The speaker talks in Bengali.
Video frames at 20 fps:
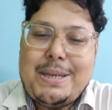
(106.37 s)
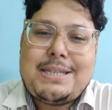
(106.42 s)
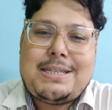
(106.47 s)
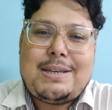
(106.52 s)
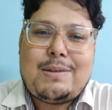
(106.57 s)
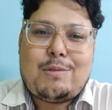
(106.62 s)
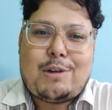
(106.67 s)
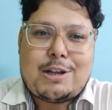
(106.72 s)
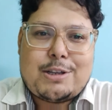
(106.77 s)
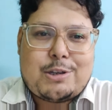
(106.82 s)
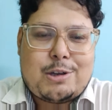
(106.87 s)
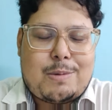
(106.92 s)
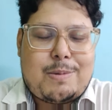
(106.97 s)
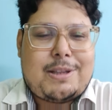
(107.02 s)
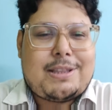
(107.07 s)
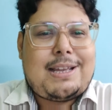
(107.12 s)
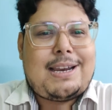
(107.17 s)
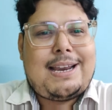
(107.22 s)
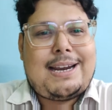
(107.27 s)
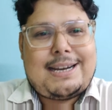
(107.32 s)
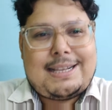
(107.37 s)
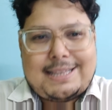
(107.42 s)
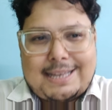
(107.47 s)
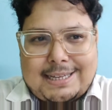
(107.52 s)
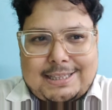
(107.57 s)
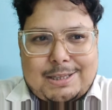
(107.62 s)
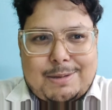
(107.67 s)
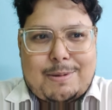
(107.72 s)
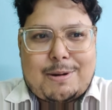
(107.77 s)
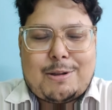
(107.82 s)
বিজি ওয়াচ হবে তাহলে এটা
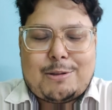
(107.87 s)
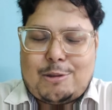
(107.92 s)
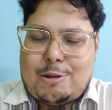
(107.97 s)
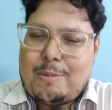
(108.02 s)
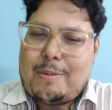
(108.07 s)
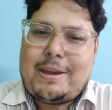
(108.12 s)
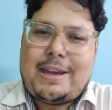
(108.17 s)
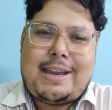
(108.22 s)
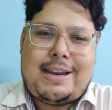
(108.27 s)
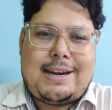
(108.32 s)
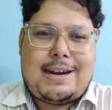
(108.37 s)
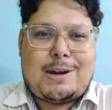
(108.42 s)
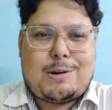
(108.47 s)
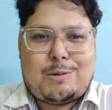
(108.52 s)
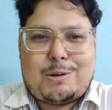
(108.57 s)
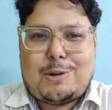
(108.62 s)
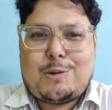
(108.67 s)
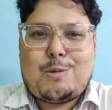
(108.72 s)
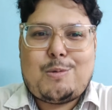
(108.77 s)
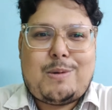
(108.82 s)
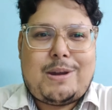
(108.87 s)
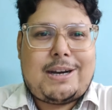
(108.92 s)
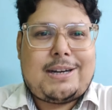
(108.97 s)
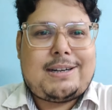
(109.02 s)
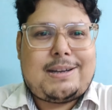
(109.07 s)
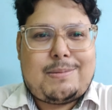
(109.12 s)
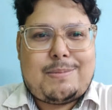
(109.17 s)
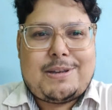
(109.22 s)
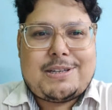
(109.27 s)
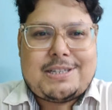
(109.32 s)
দেখতে পারো তবে এই নাটকটা খুব
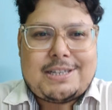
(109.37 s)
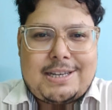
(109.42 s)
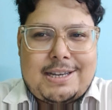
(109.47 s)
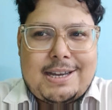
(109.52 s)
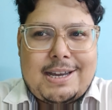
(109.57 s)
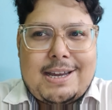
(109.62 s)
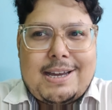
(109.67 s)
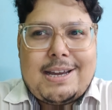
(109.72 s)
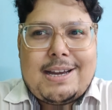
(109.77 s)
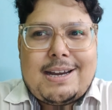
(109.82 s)
একটা বেশি